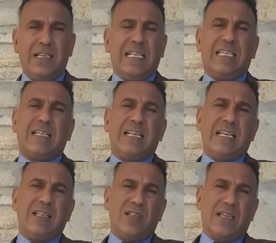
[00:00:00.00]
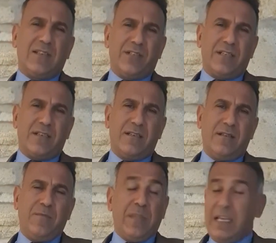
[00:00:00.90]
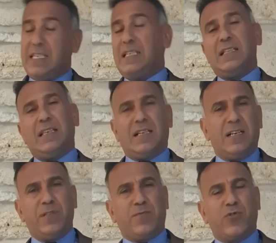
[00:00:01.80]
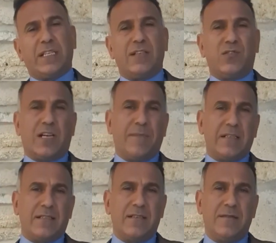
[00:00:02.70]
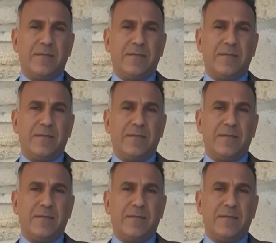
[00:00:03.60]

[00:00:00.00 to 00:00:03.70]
iki yana iyice genişledi. Yine de Kıbrıs buradan çıkamazdı.